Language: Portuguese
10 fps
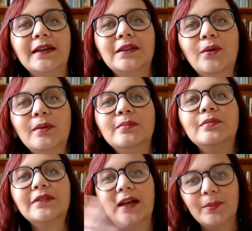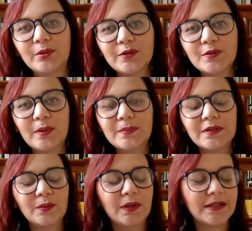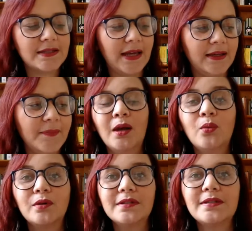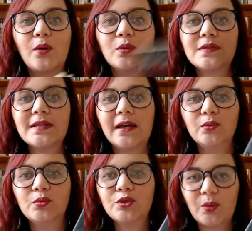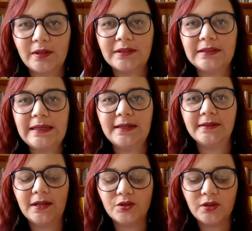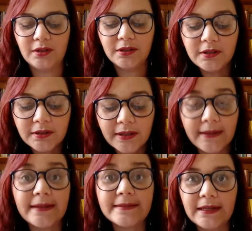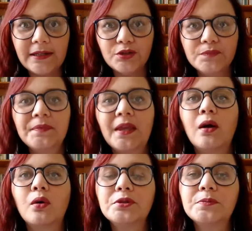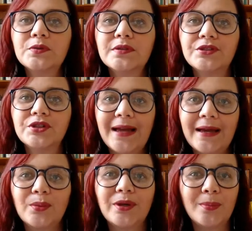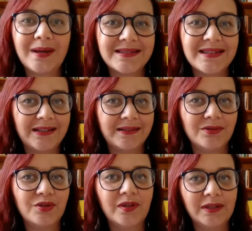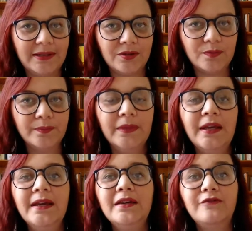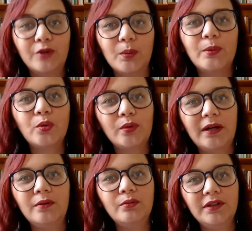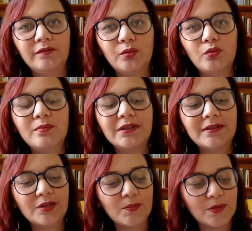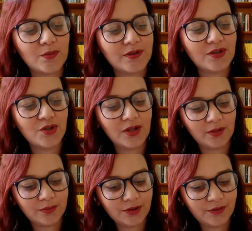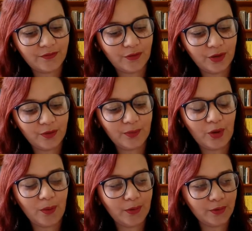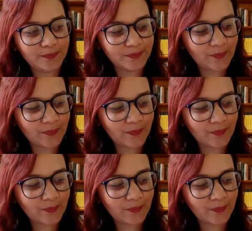né? Então, né, por isso uma pseudo-resenha. Quando esse conto saiu no História da Eternidade, em 36, algumas pessoas acharam que era uma resenha, de verdade. E foram procurar o livro. Uma dessas pessoas ingênuas foi o próprio